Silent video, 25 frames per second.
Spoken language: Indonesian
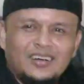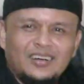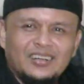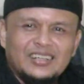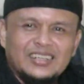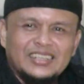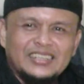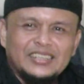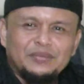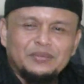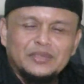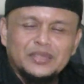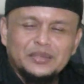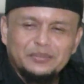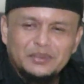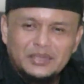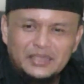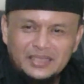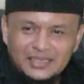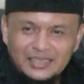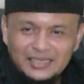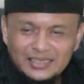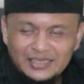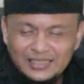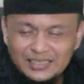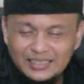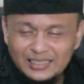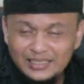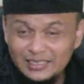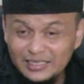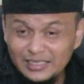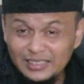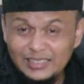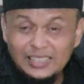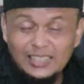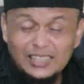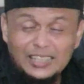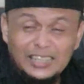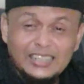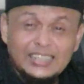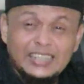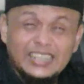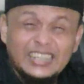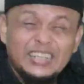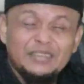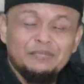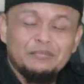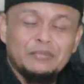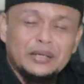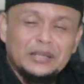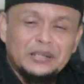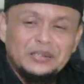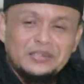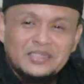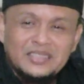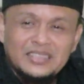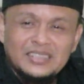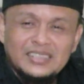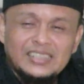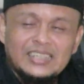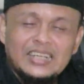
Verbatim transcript: Oke teman-teman, ini adalah kiriman